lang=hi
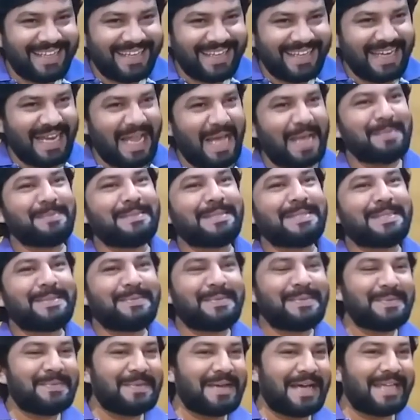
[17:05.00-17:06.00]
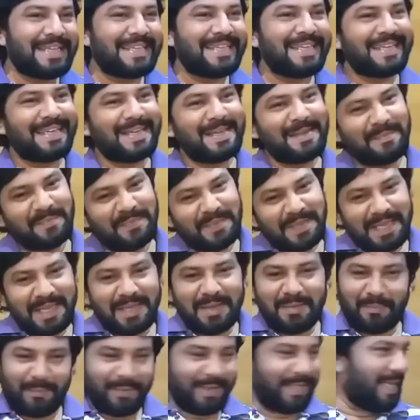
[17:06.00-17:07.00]
कि नाम से समझ में आते कि
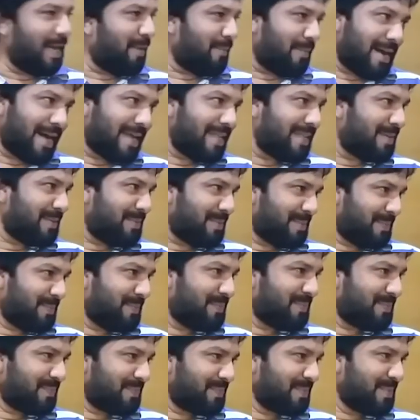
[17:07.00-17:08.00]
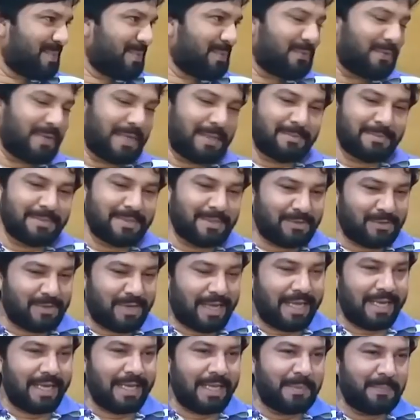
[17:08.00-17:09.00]
मैं दामाद हूँ हाँ। फिल्म
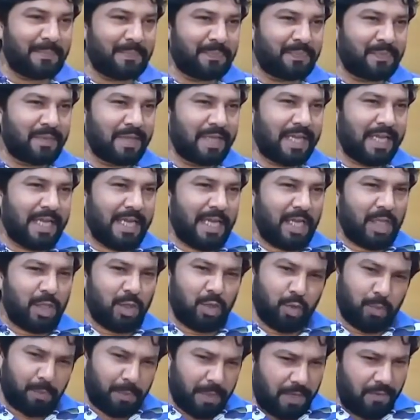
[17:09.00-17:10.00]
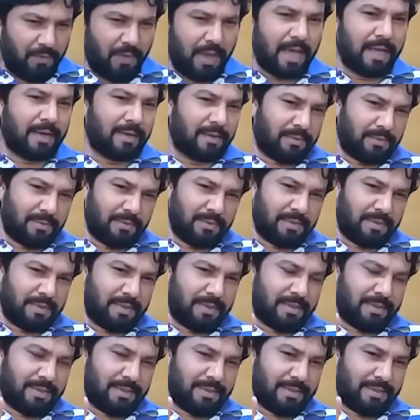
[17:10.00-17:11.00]
ससुराल है दो परिवार
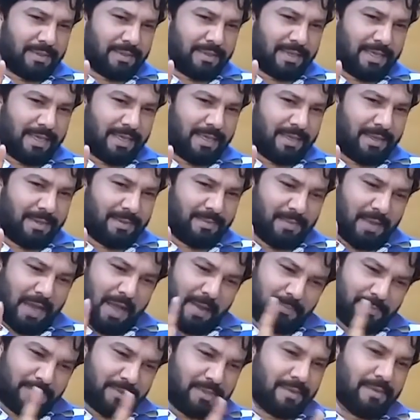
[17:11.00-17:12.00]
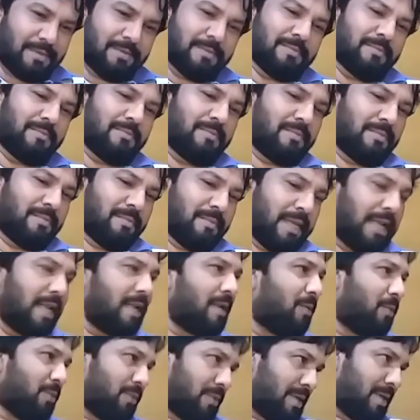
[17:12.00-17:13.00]
के आपसी
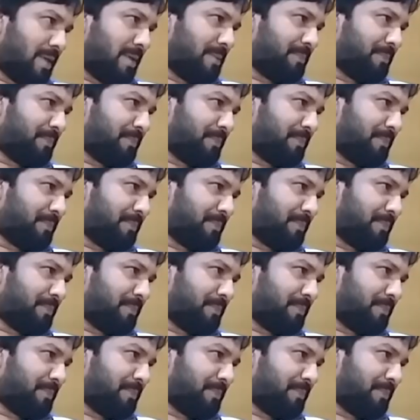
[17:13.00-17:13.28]
मिलन होते